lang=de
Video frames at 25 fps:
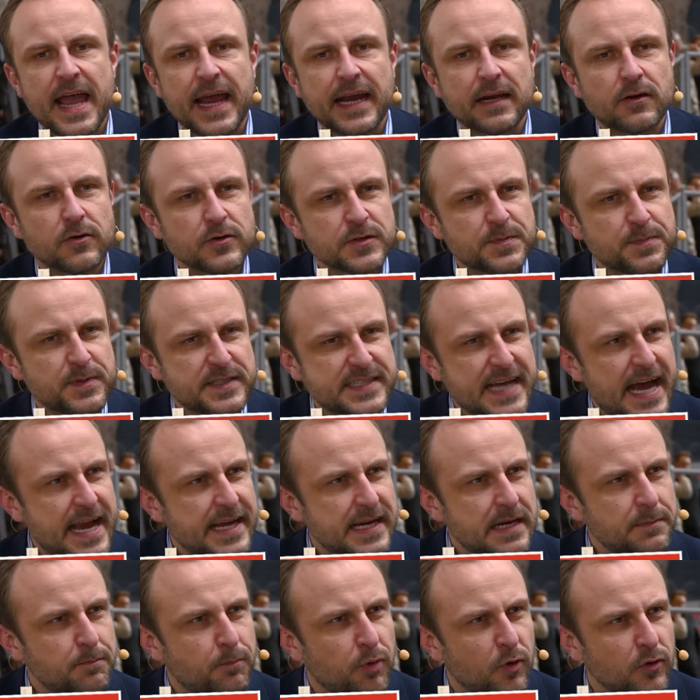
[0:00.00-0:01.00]
in
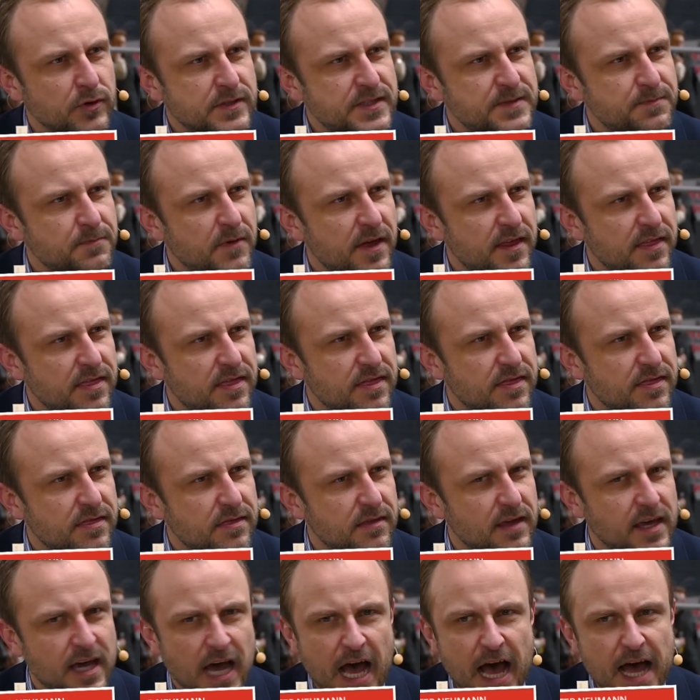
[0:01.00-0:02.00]
Großbritannien Portsmouth,
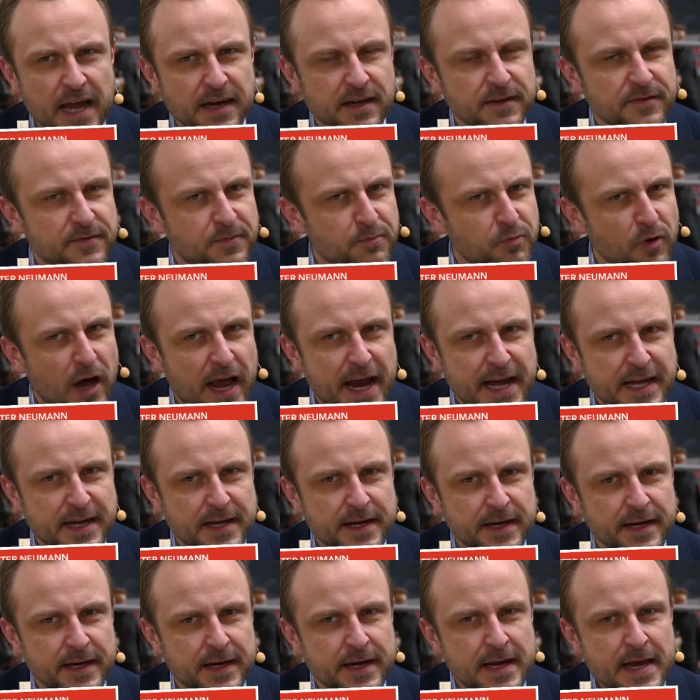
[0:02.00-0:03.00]
Cardiff,
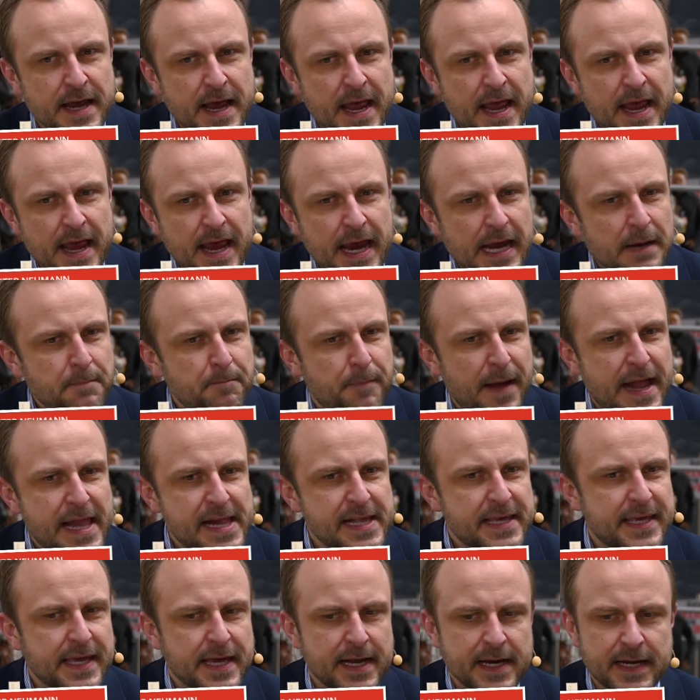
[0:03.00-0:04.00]
Brighton, in
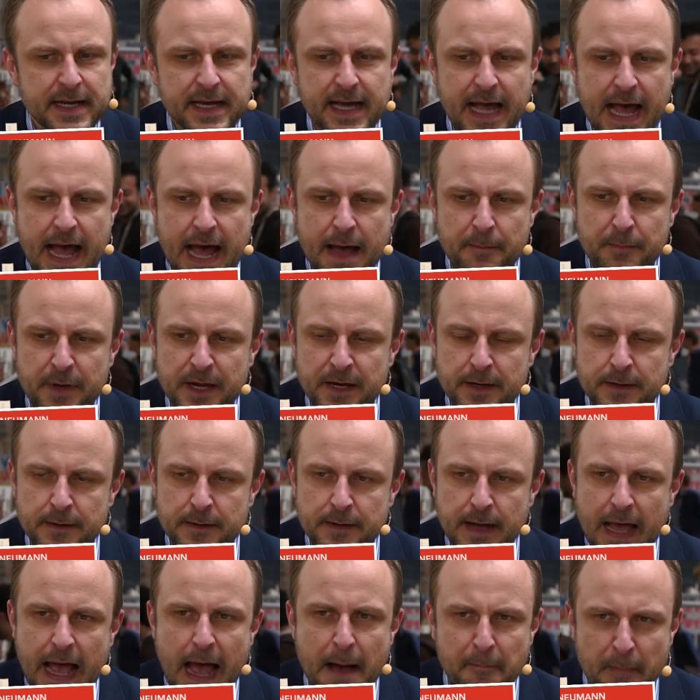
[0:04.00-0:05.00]
Belgien
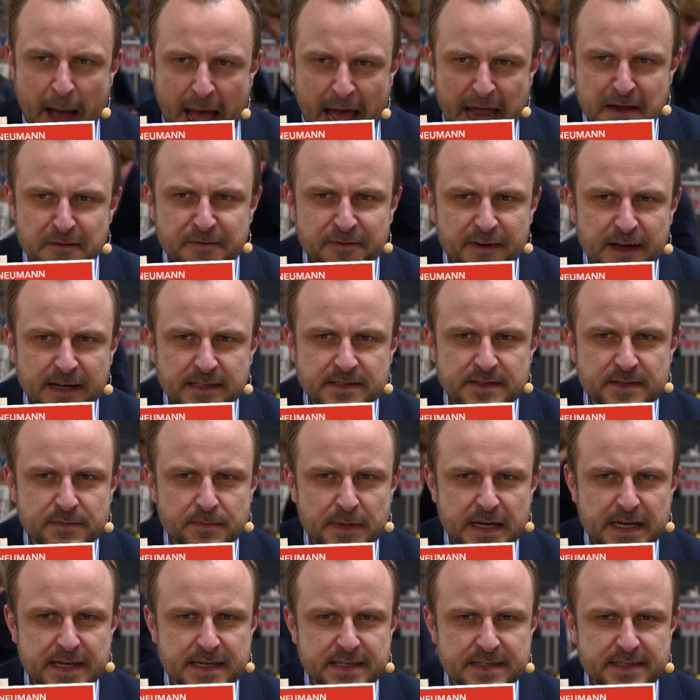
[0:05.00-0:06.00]
kamen am Anfang
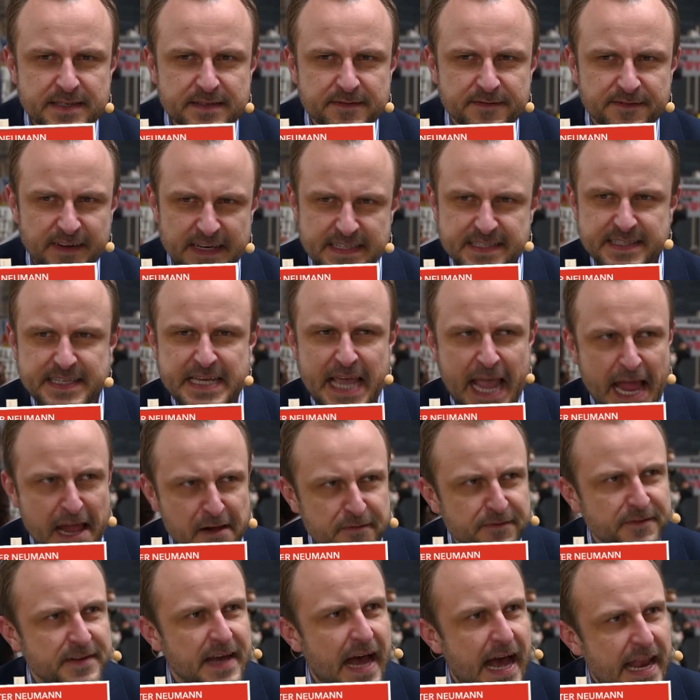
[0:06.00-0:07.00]
zumindest fast die
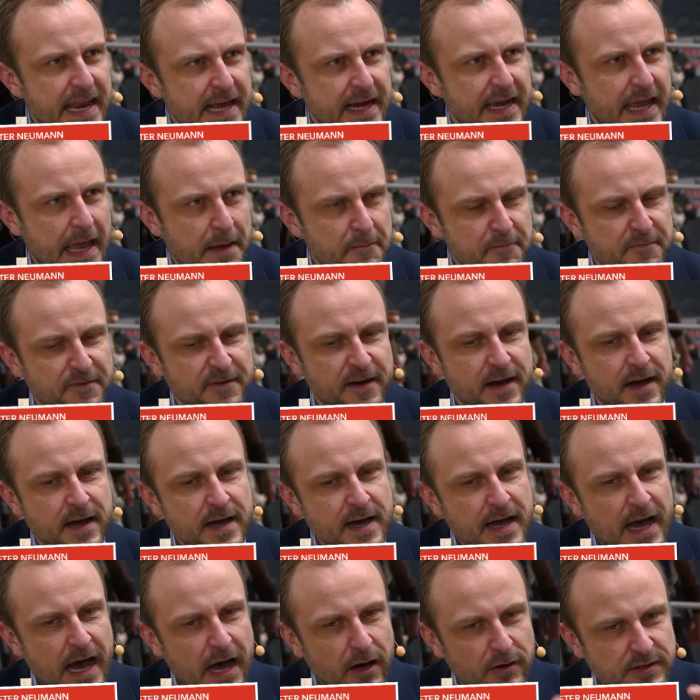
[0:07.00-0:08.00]
Hälfte aller Kämpfer
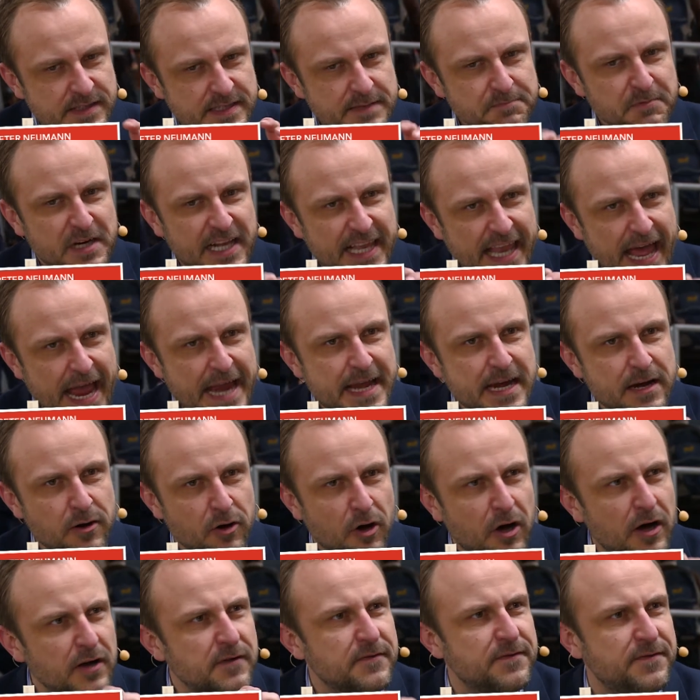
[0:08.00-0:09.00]
aus dem kleinen
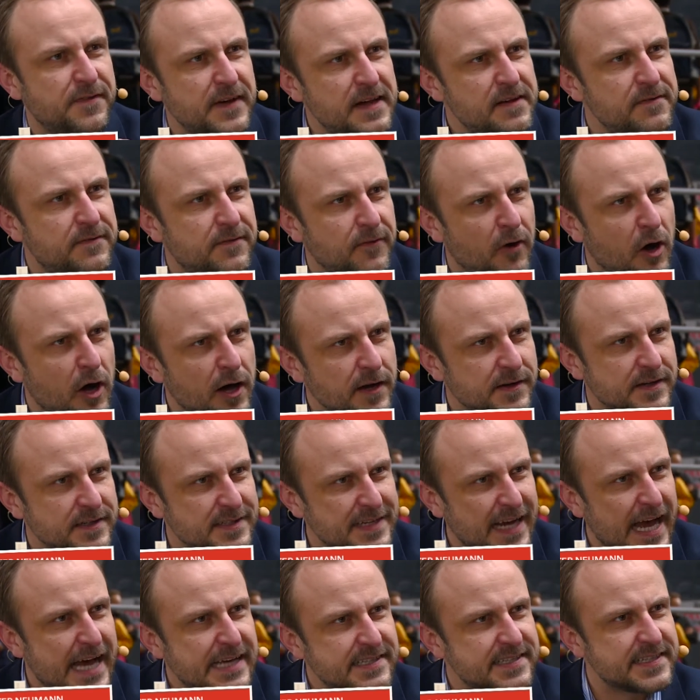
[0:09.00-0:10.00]
Ort Vilvorde,
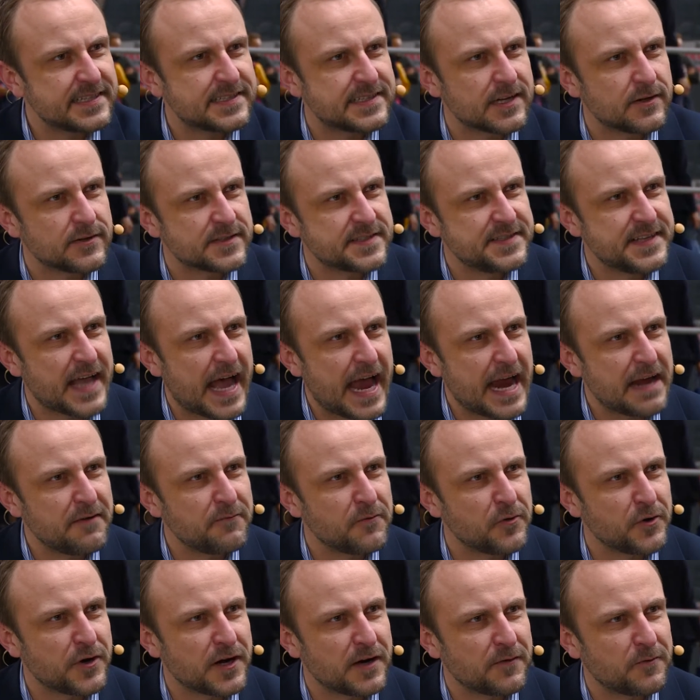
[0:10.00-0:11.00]
30.000
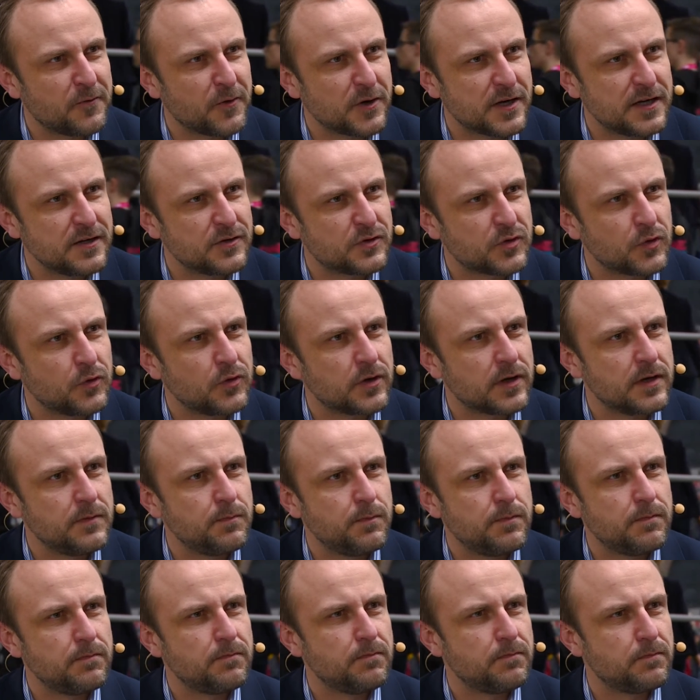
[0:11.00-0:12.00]
Einwohner vor den
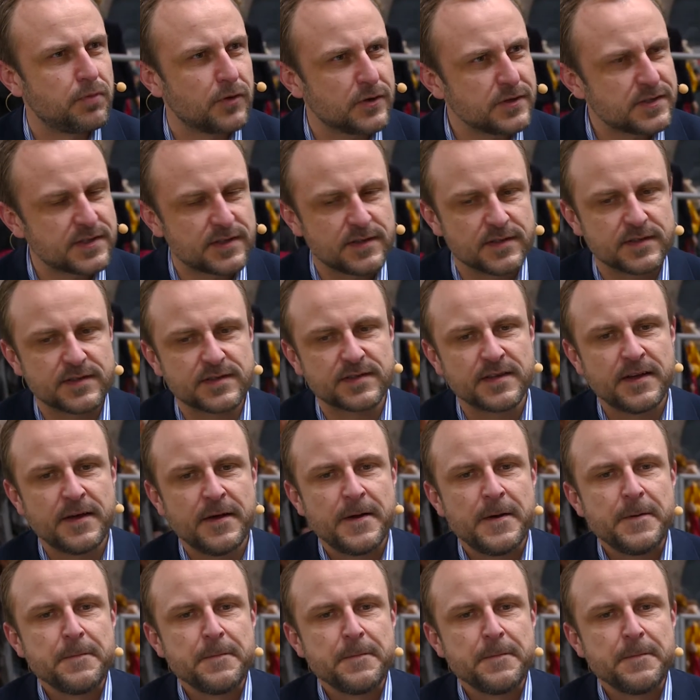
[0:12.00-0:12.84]
Toren Brüssels.